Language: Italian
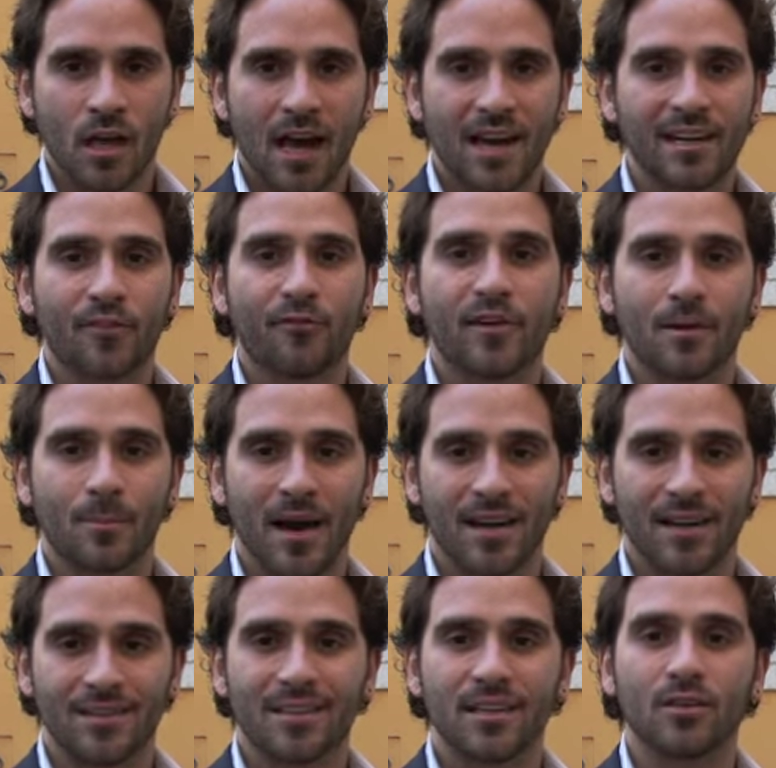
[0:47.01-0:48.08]
a
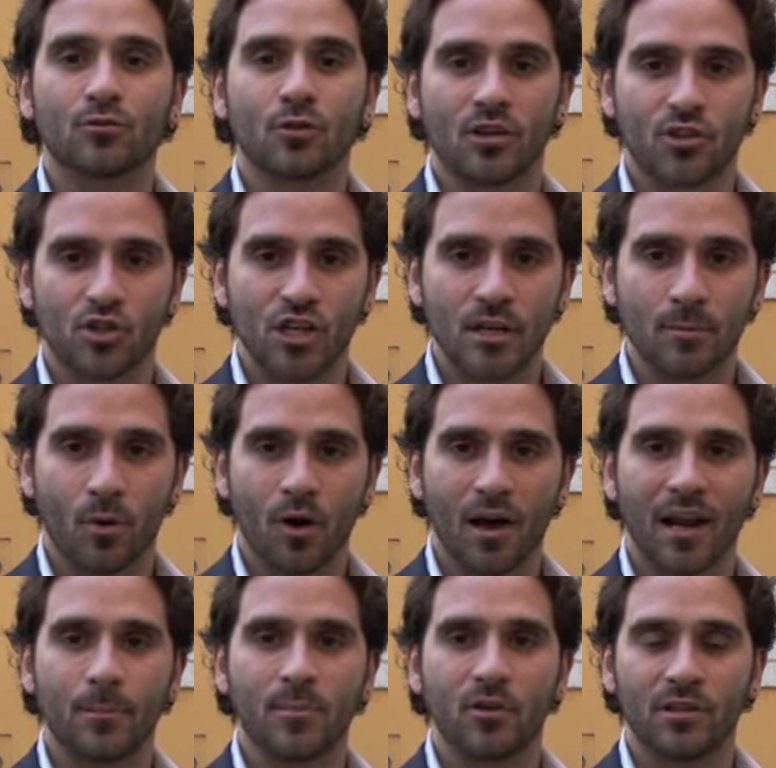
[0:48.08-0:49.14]
riaffermare il diritto al cibo,
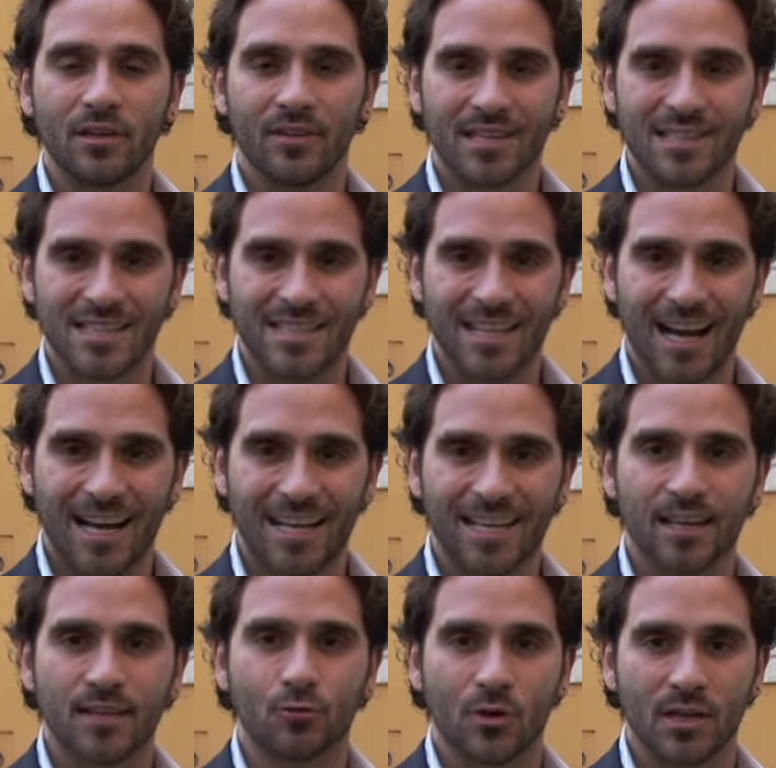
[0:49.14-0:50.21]
alla biodiversità e
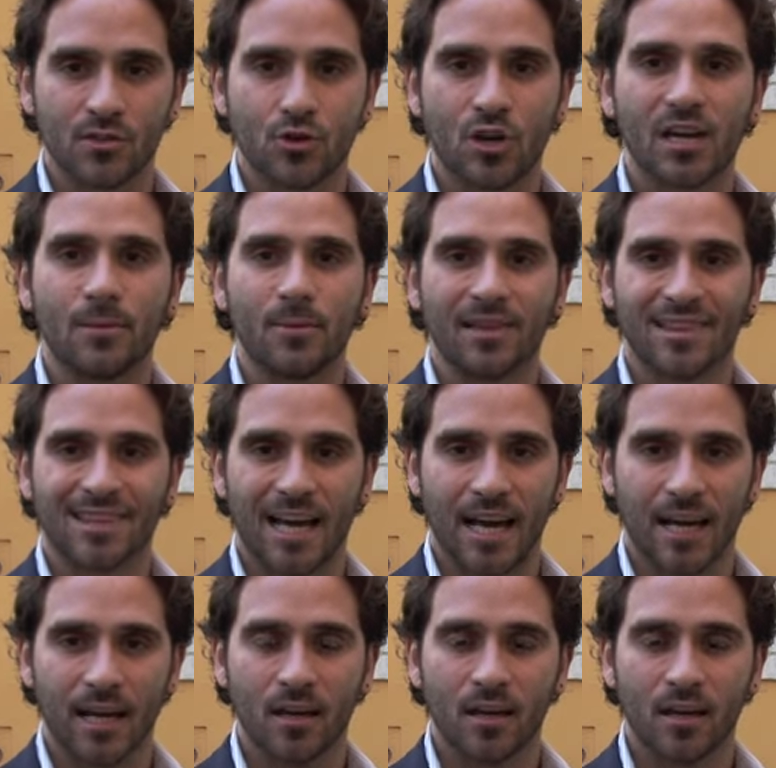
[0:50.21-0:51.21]
all'educazione alimentare,